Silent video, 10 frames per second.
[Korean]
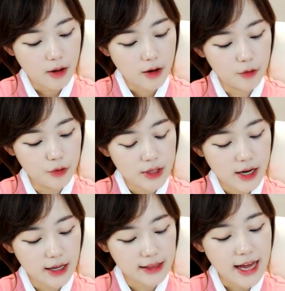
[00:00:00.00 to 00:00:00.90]

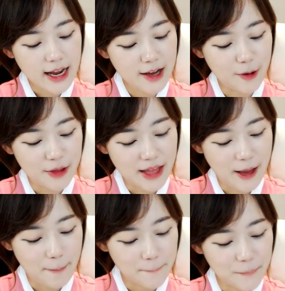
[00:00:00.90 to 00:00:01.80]
우리나라가 따라한 건데
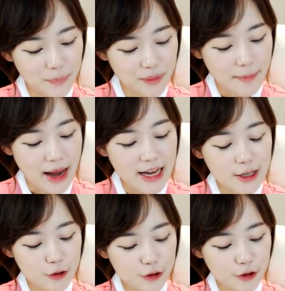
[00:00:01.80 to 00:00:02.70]

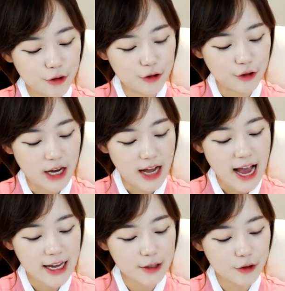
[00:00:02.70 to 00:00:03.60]
마이쮸가
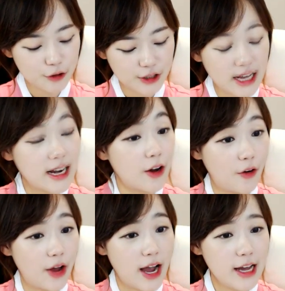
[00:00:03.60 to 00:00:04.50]
하이쮸를 따라한
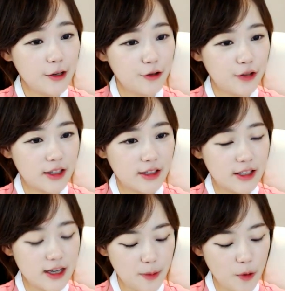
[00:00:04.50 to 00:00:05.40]
거예요. 하이쮸라는
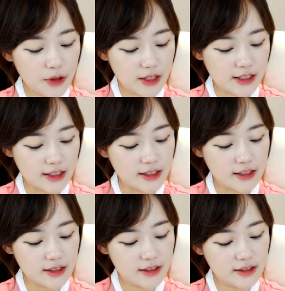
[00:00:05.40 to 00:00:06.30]
일본
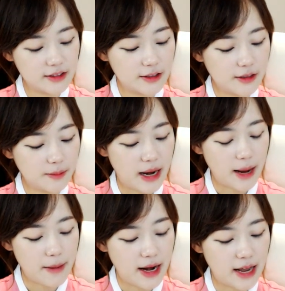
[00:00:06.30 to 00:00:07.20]
그
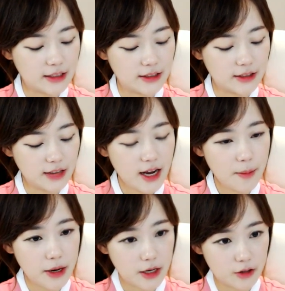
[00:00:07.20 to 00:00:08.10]
말랑말랑 그
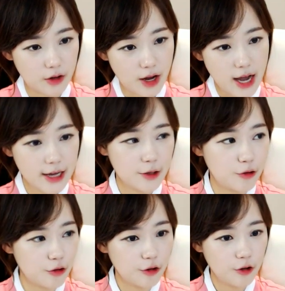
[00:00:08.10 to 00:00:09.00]
캐러멜이 있어요.
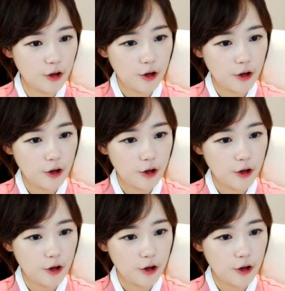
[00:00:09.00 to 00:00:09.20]
하이쮸